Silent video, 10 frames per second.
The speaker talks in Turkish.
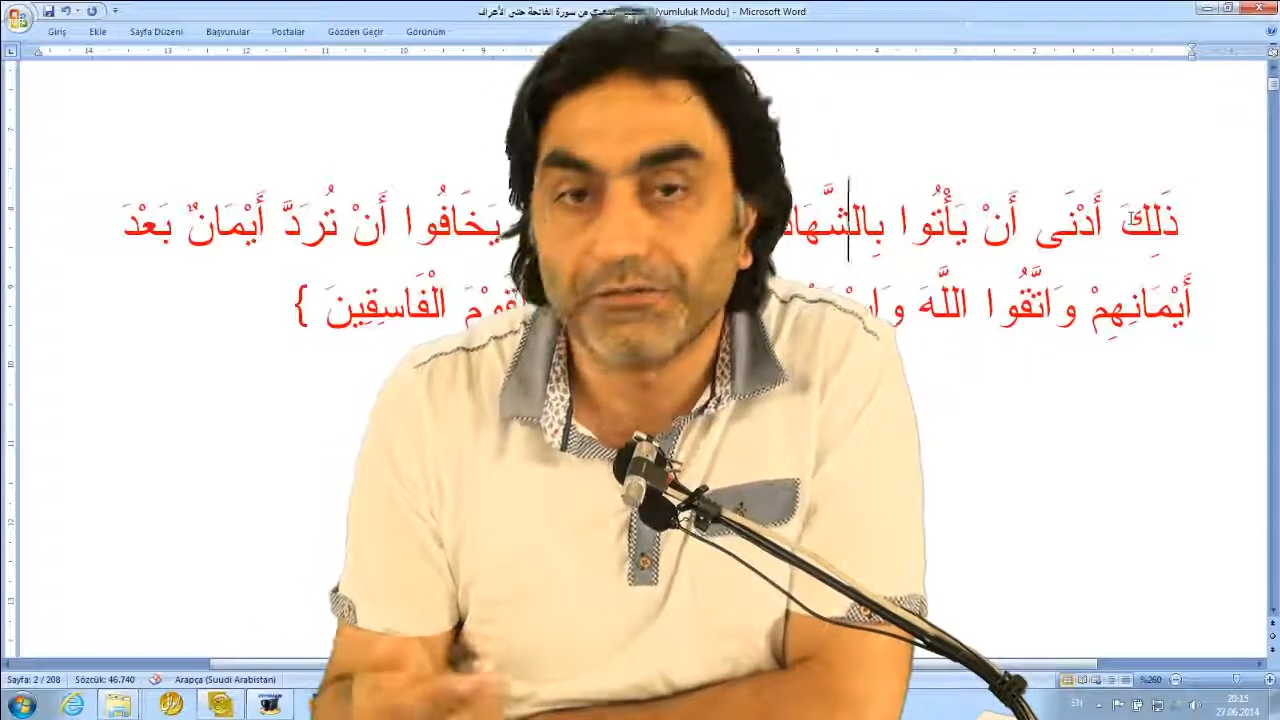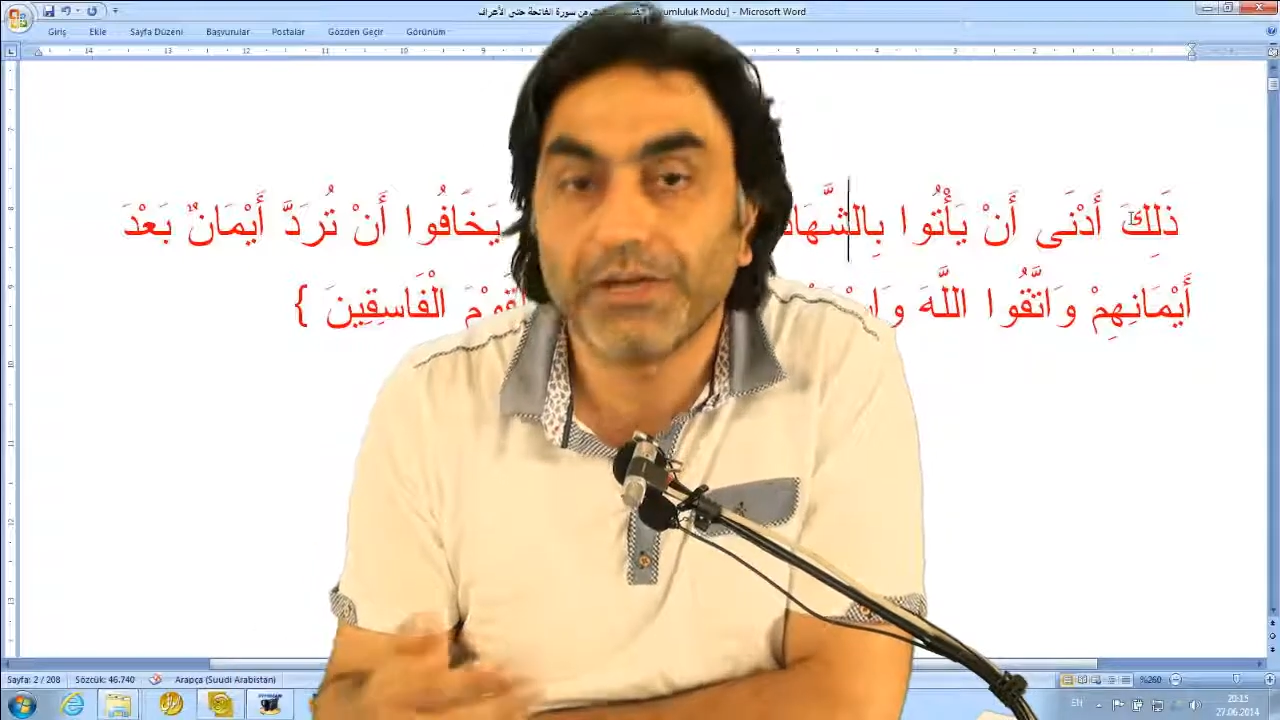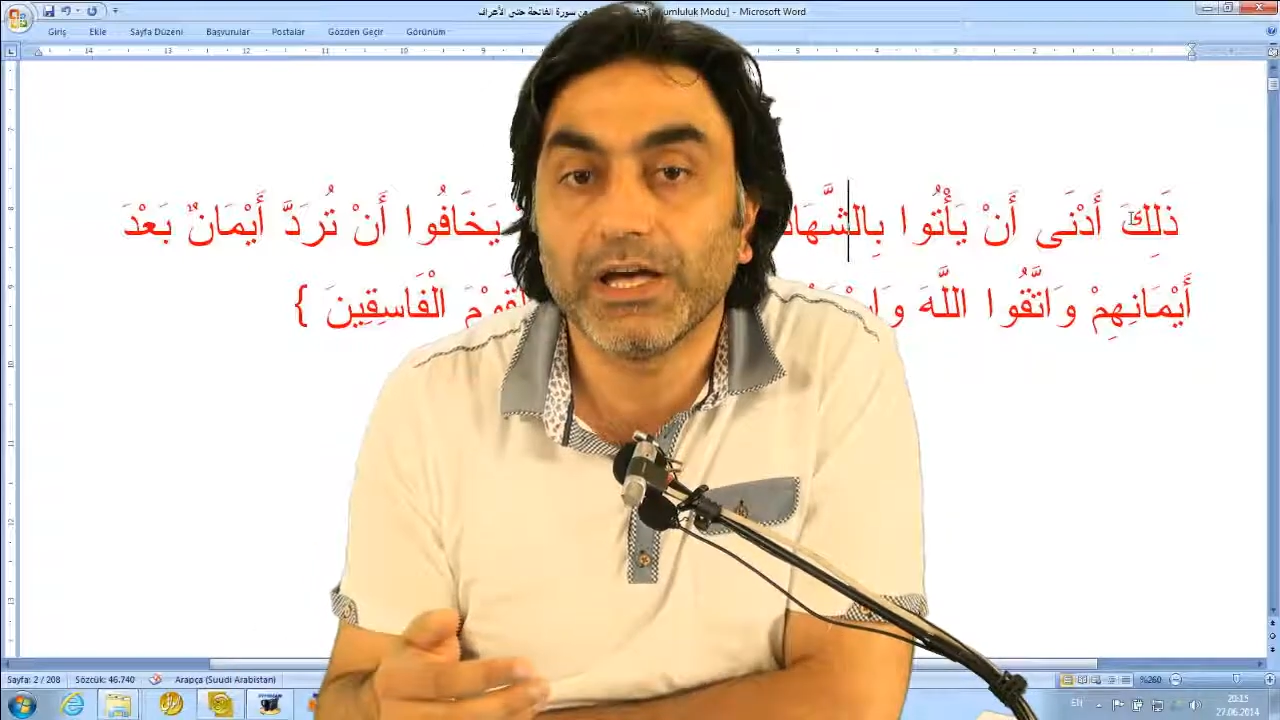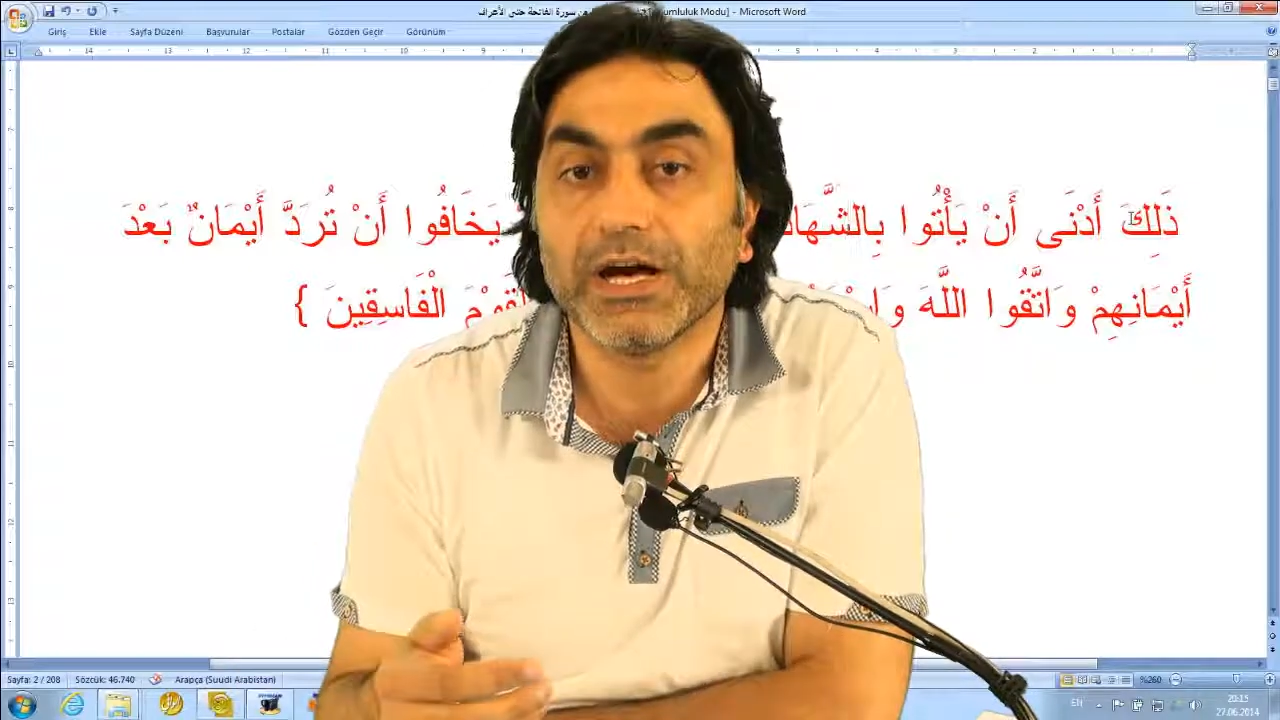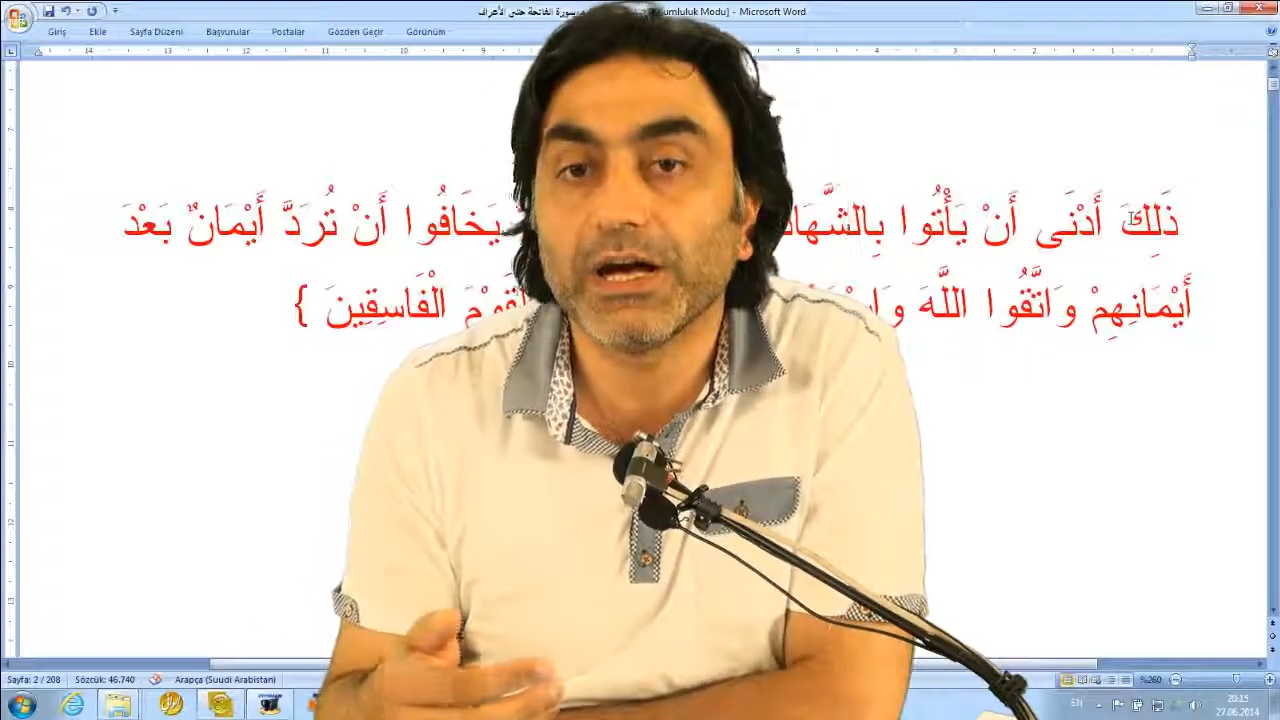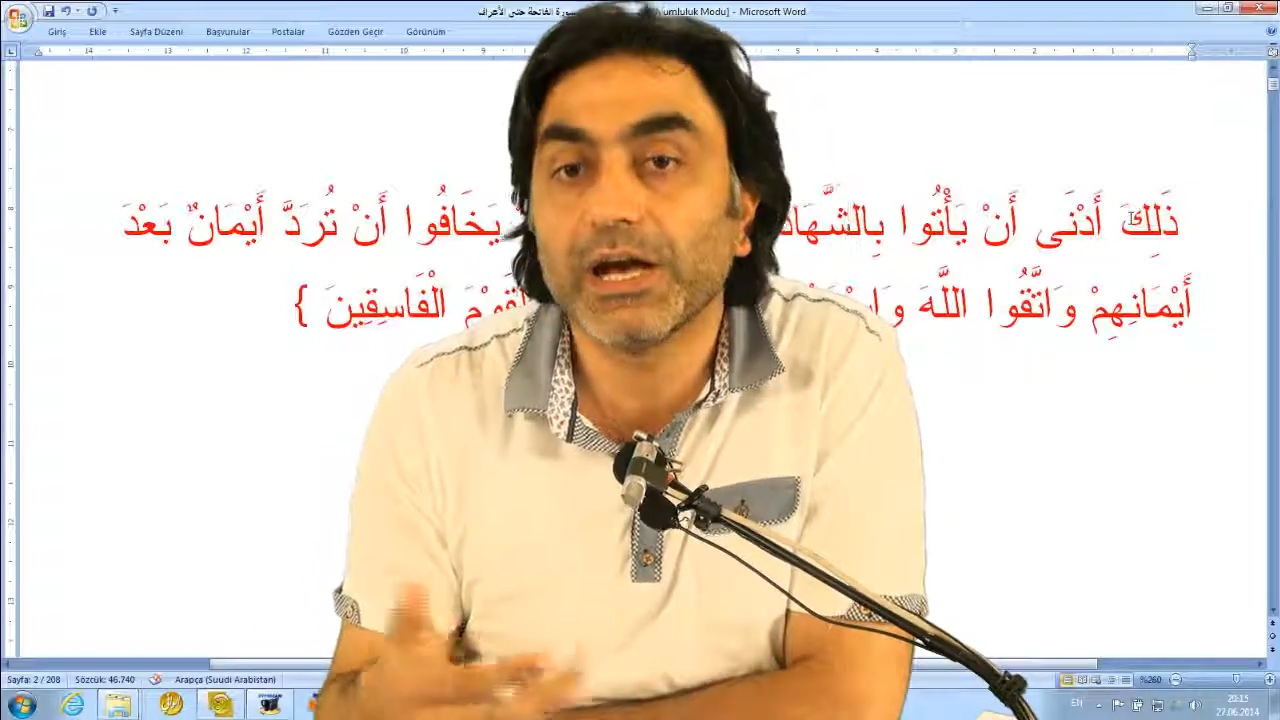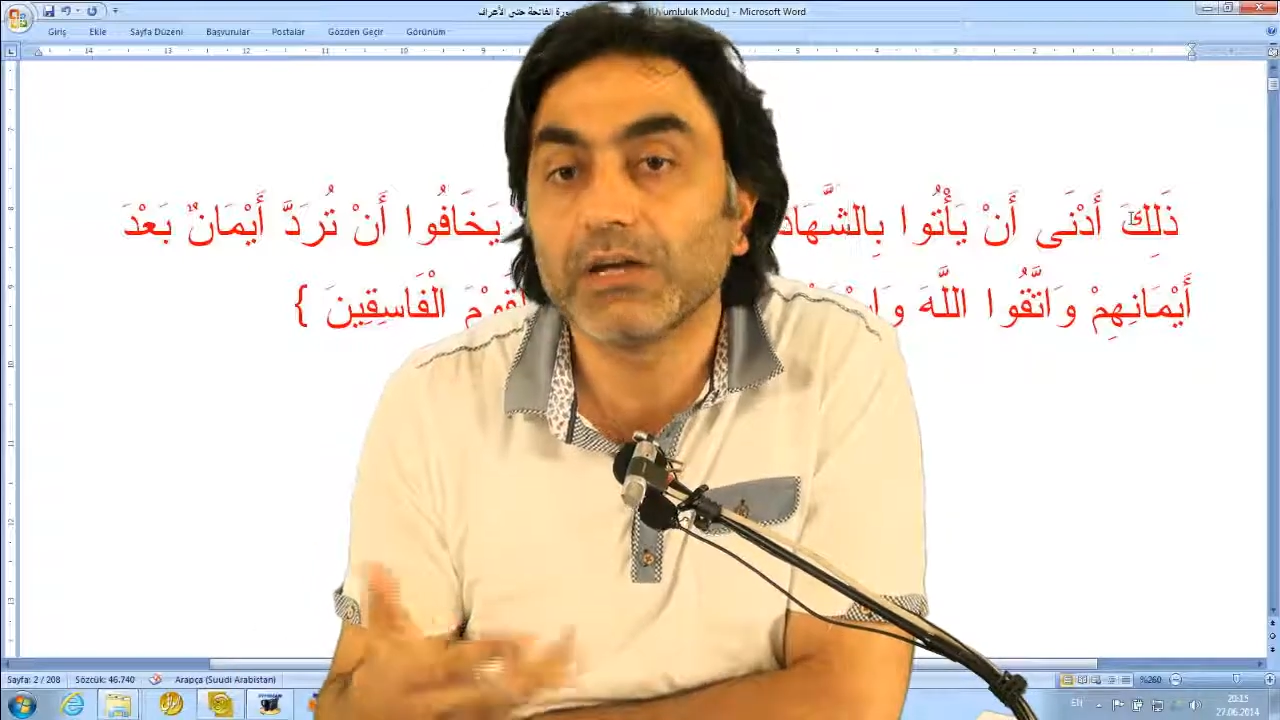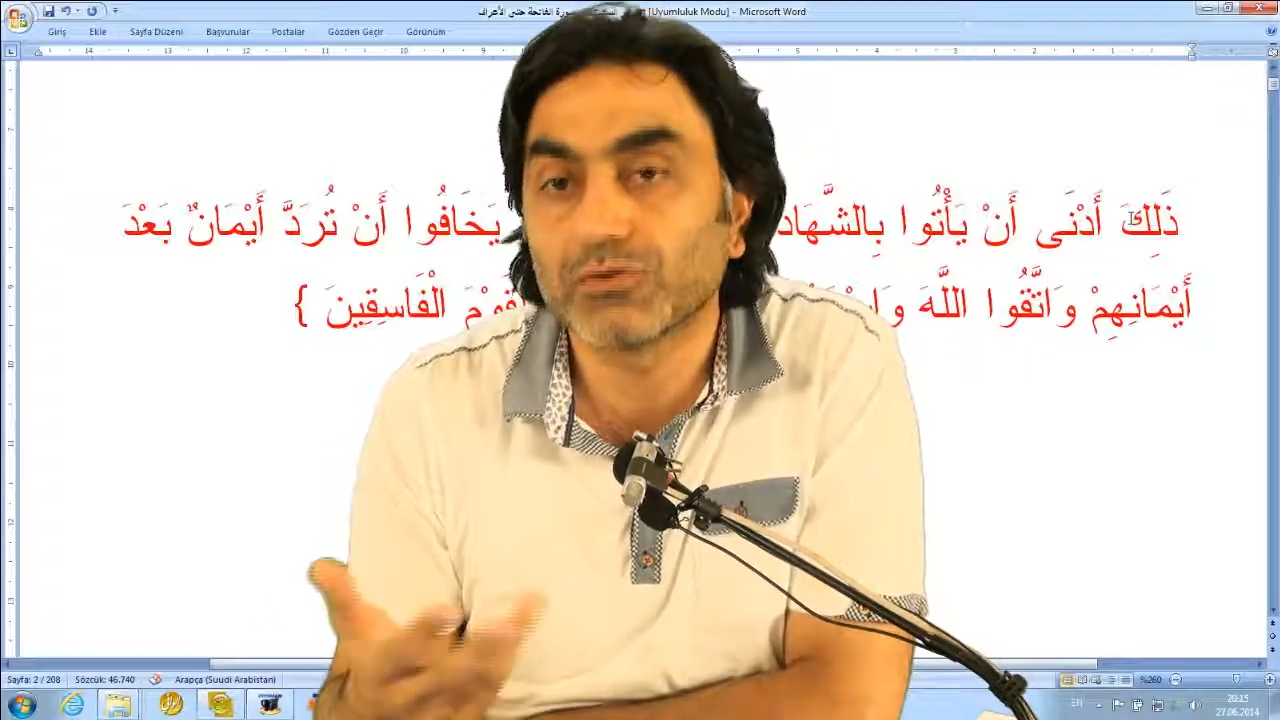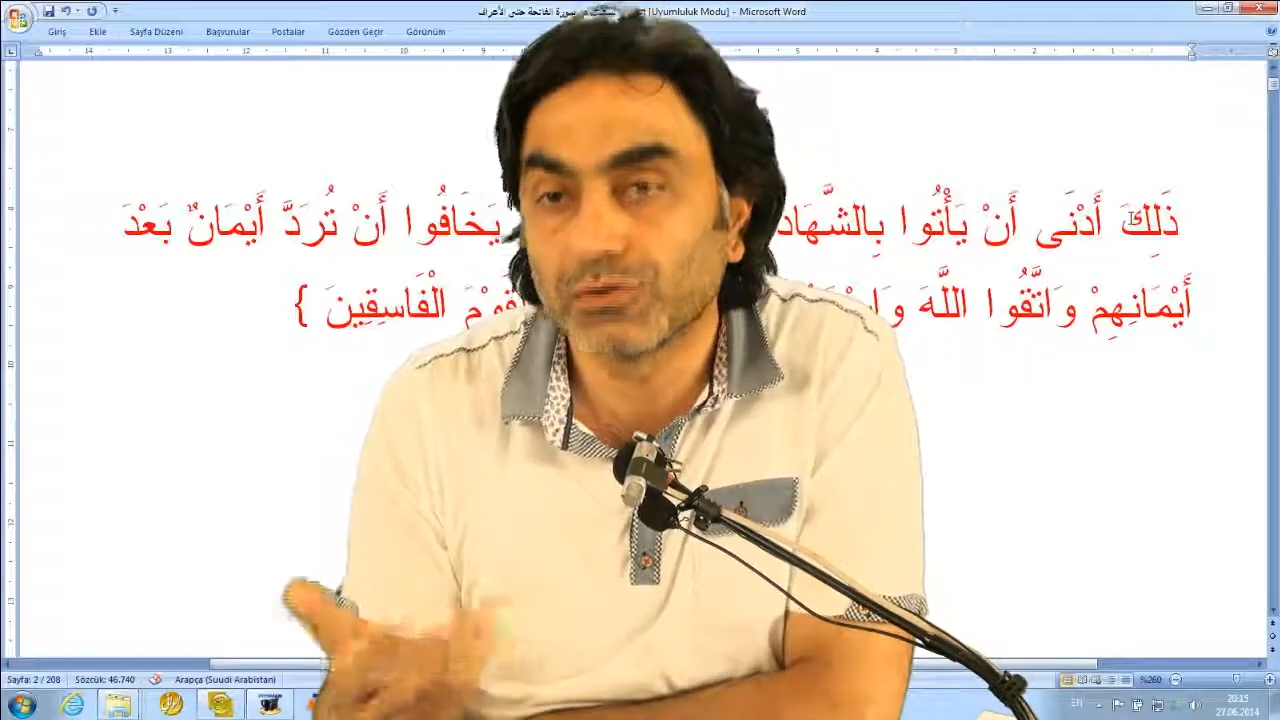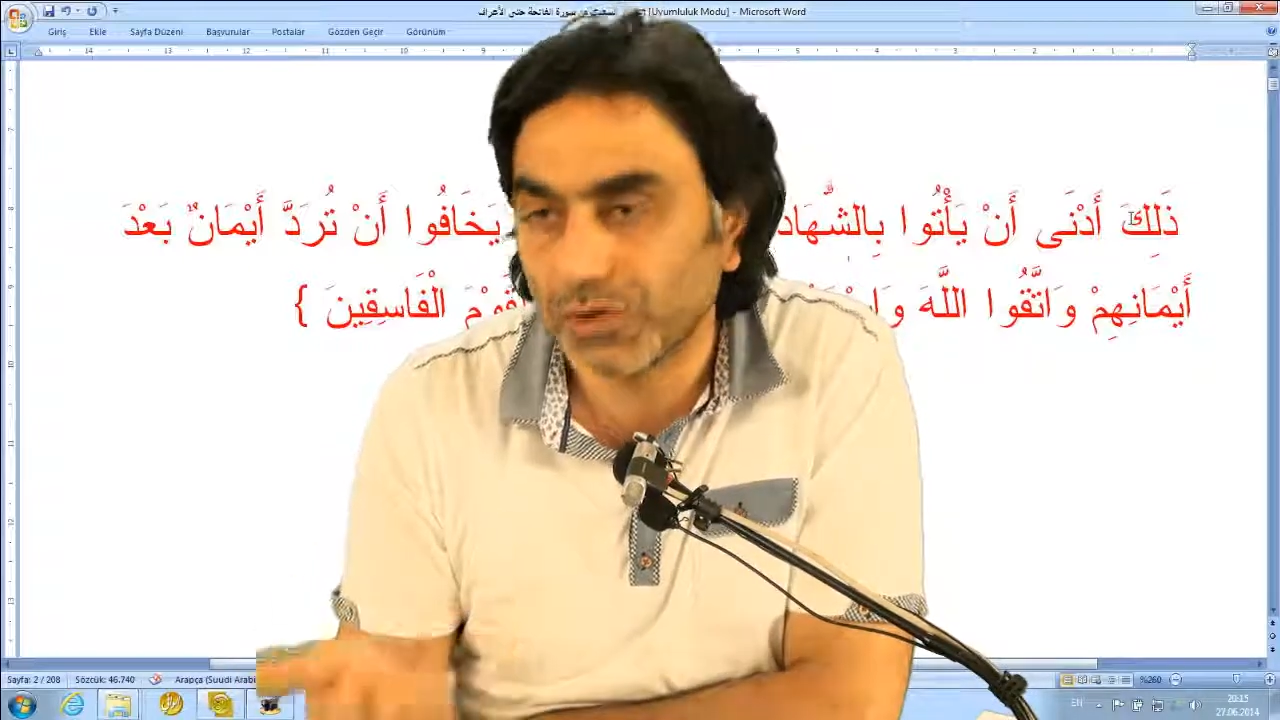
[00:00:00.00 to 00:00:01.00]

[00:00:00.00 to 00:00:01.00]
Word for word: veya hayrun